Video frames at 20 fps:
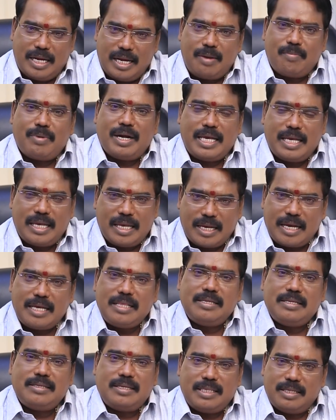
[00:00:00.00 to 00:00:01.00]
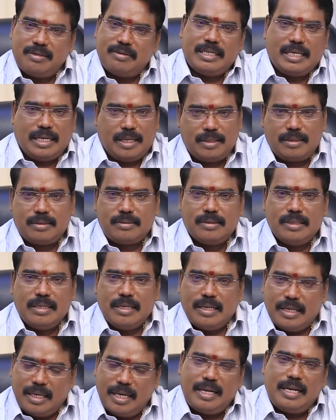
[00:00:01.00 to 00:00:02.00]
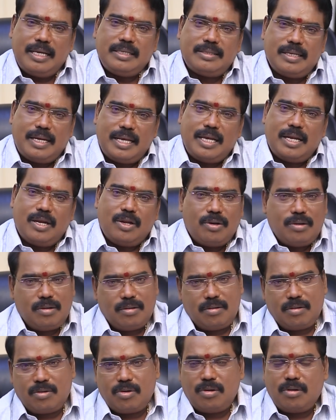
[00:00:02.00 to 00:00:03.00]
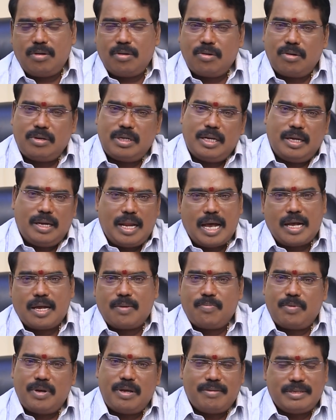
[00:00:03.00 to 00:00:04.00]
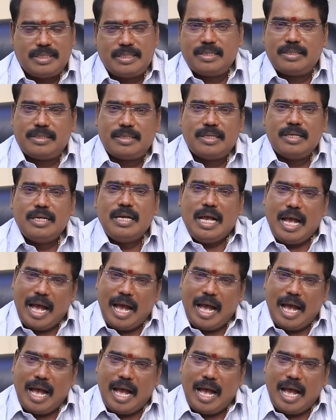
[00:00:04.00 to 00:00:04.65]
என்னை மடக்கி கைது செய்து விடுகிறது என்னை சிறையிலோ கொ கொட்டை லாக்கப்லையோ வச்சிருச்சு